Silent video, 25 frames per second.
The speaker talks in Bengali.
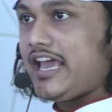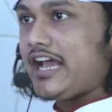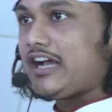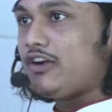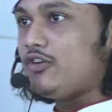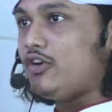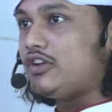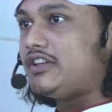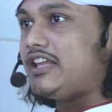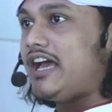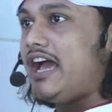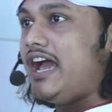এক
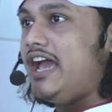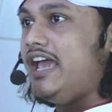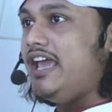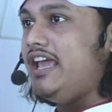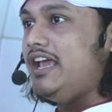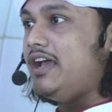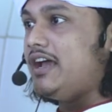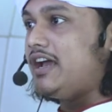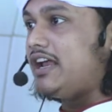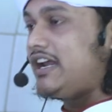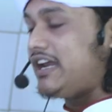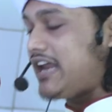কথায়
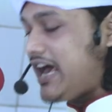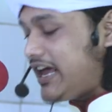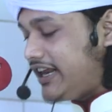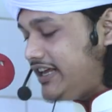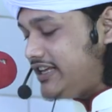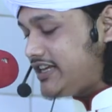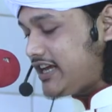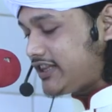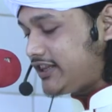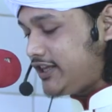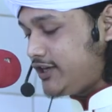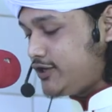নারী
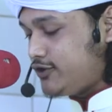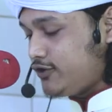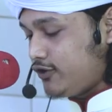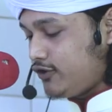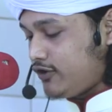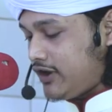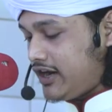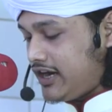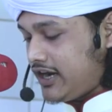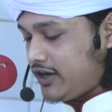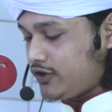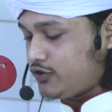জাতির
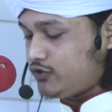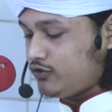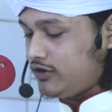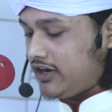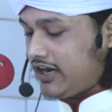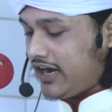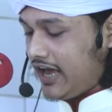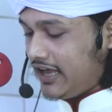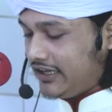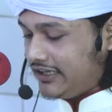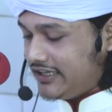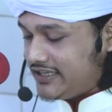জন্য আল্লাহ
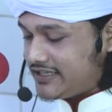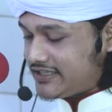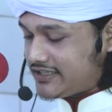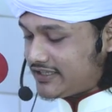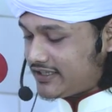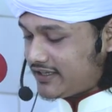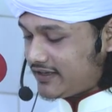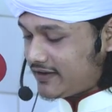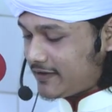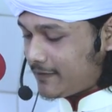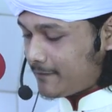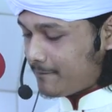রসুলের হাদিস
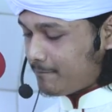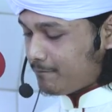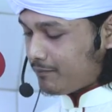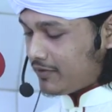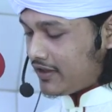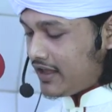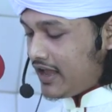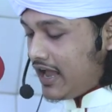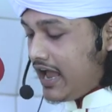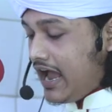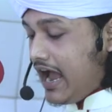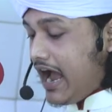
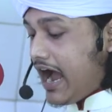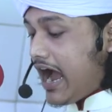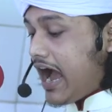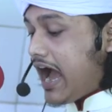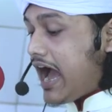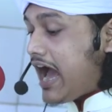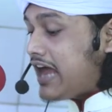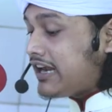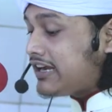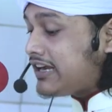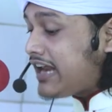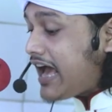
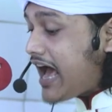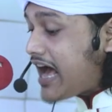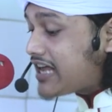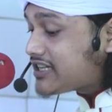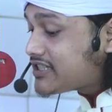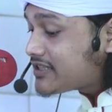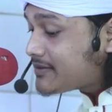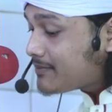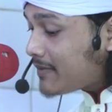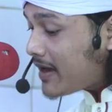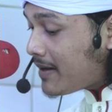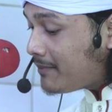আন
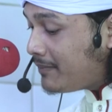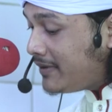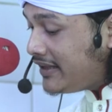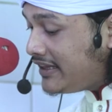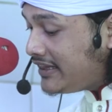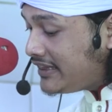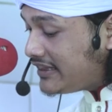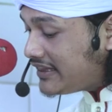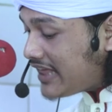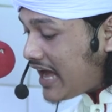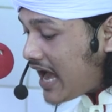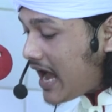আসমা
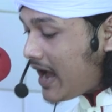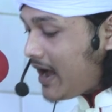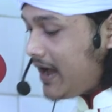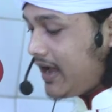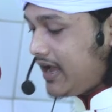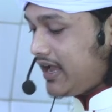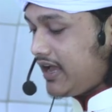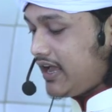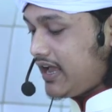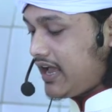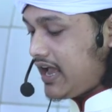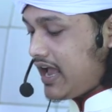বিনতা
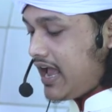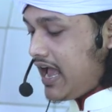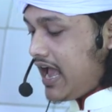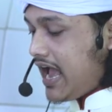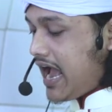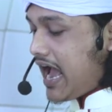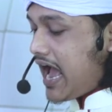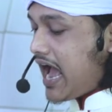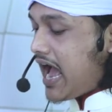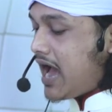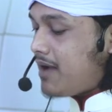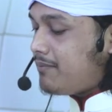
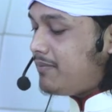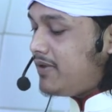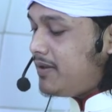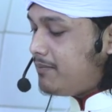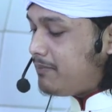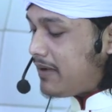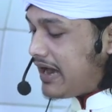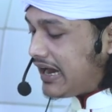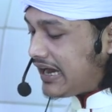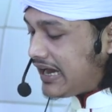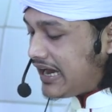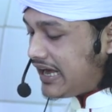আবি
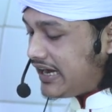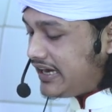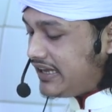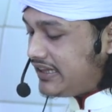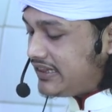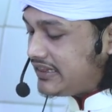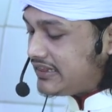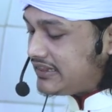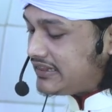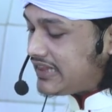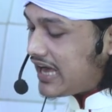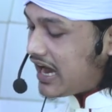
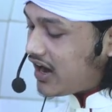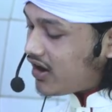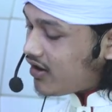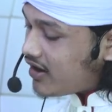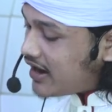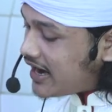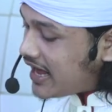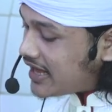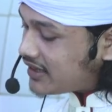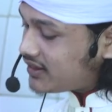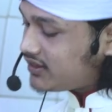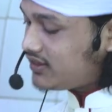বাকারিন
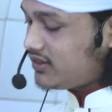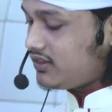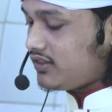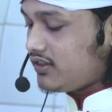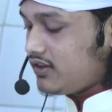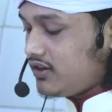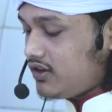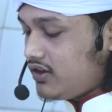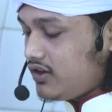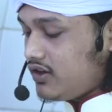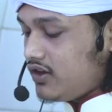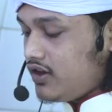দাখলাত
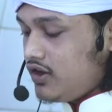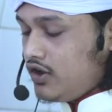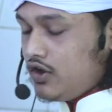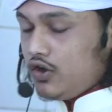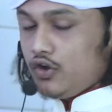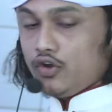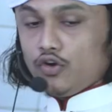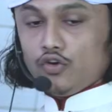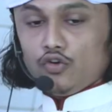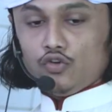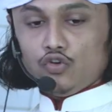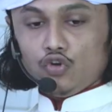
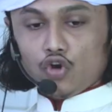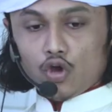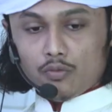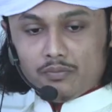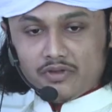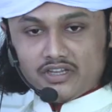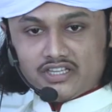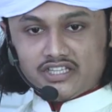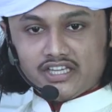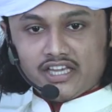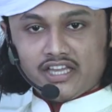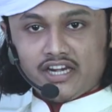
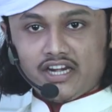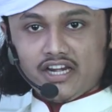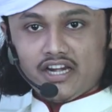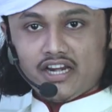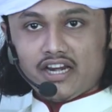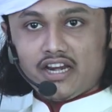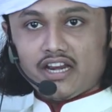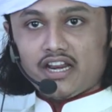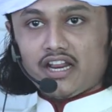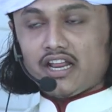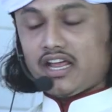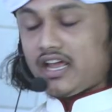নবীজির
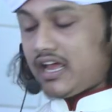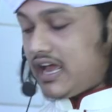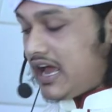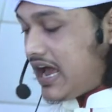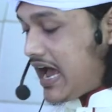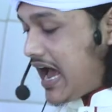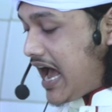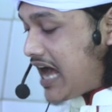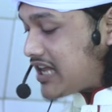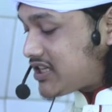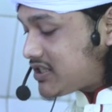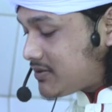
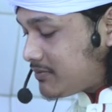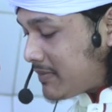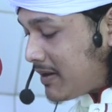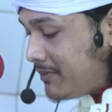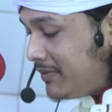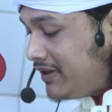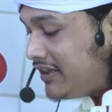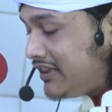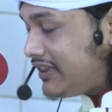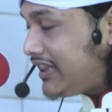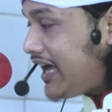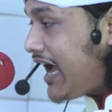আসমা
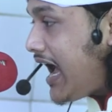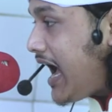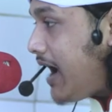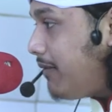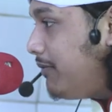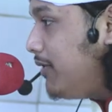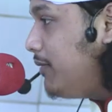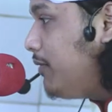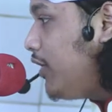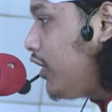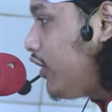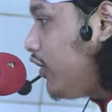বিনতা
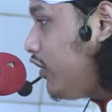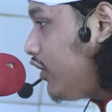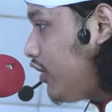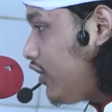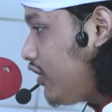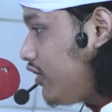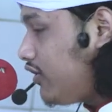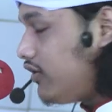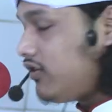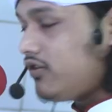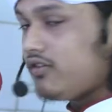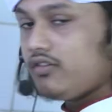আবি বকর
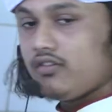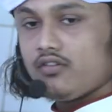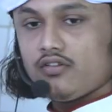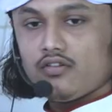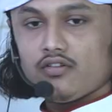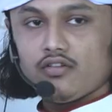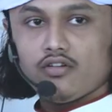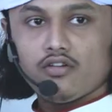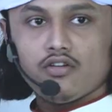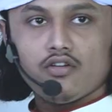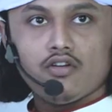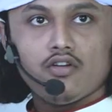
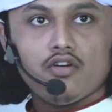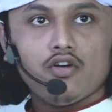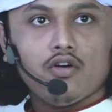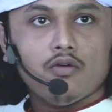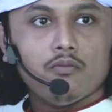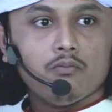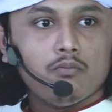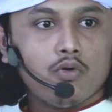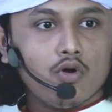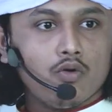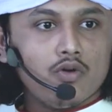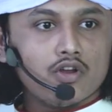
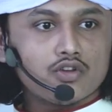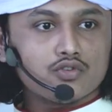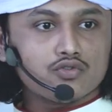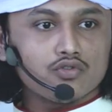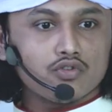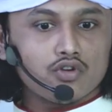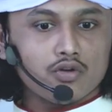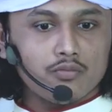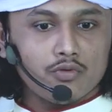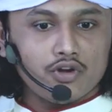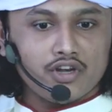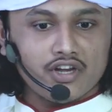বউয়ের
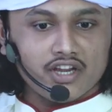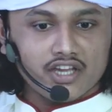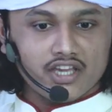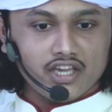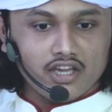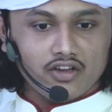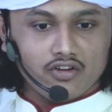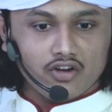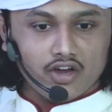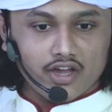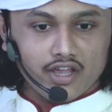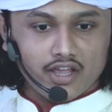ছোট বোন
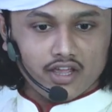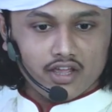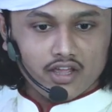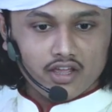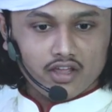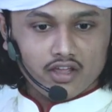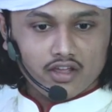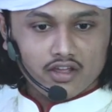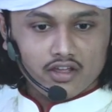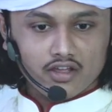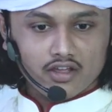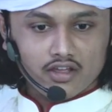কি কয়
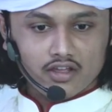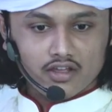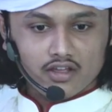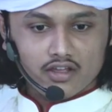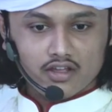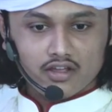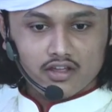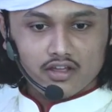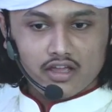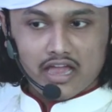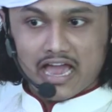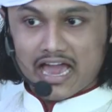
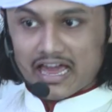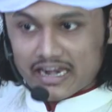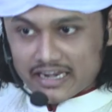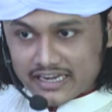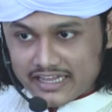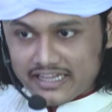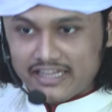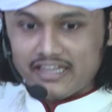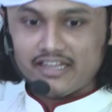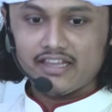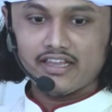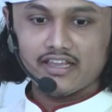
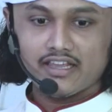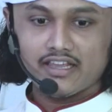হালি